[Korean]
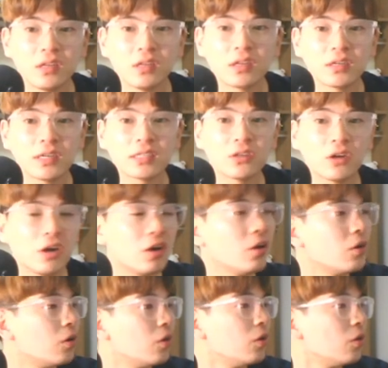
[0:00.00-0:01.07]
그래서
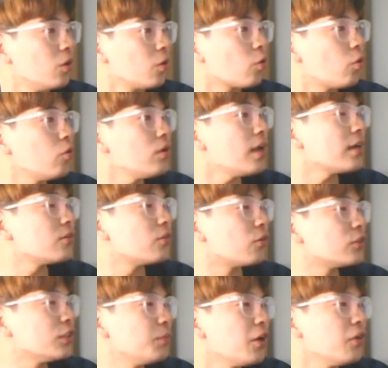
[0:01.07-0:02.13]
콜라를
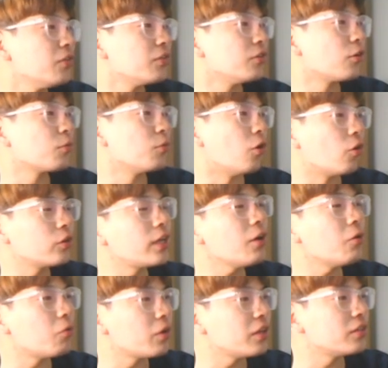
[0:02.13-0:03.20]
얻으면 여러분 어디에
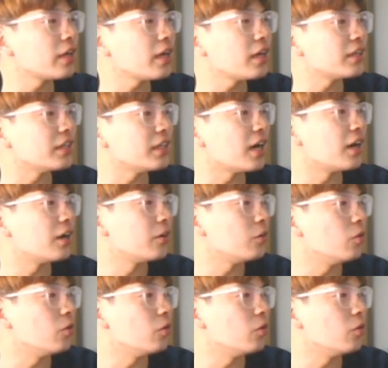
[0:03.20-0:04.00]
올인을 해야 되냐?